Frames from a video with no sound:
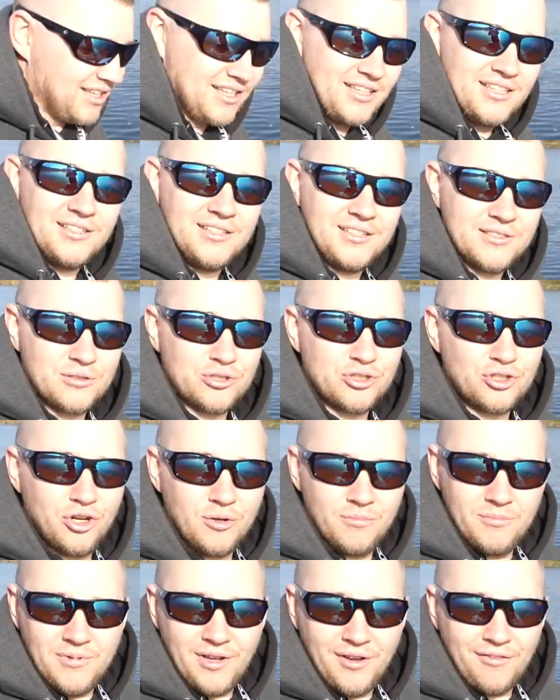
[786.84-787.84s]
Nicht so
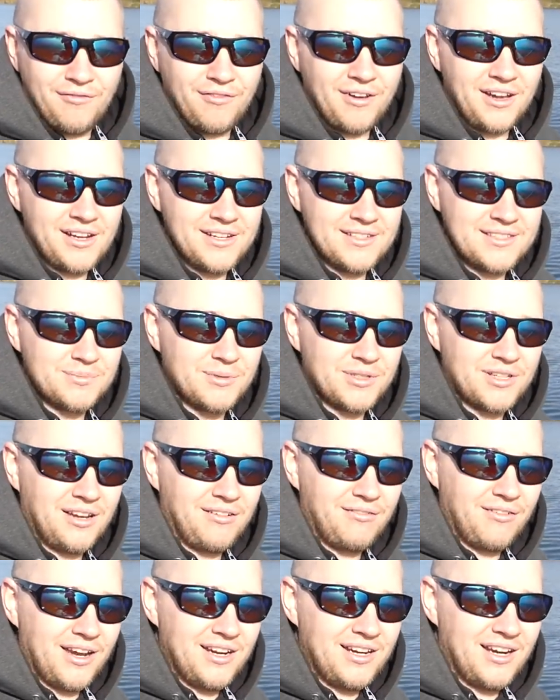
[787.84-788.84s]
schlimm, war jetzt
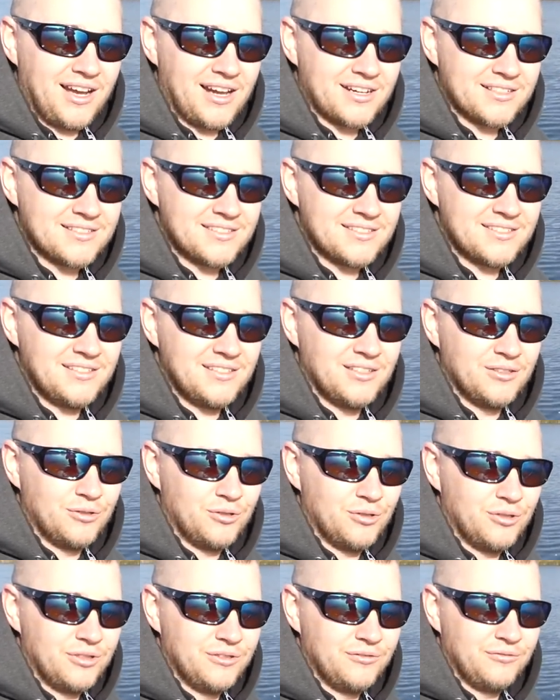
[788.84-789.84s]
mittlerweile
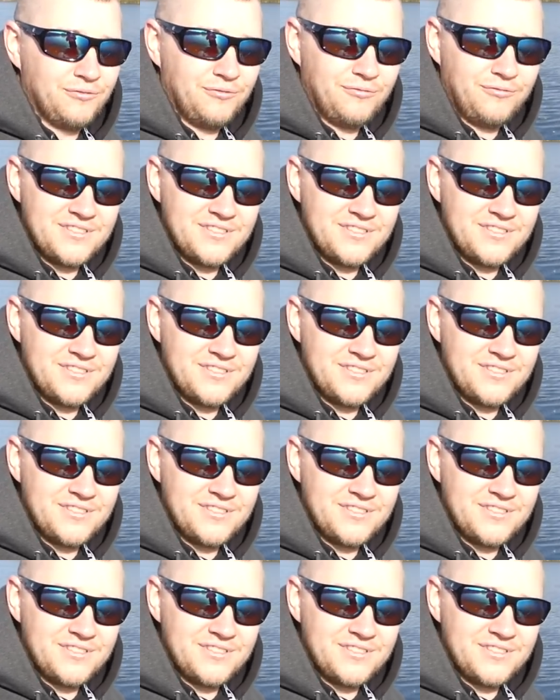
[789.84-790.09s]
Aktion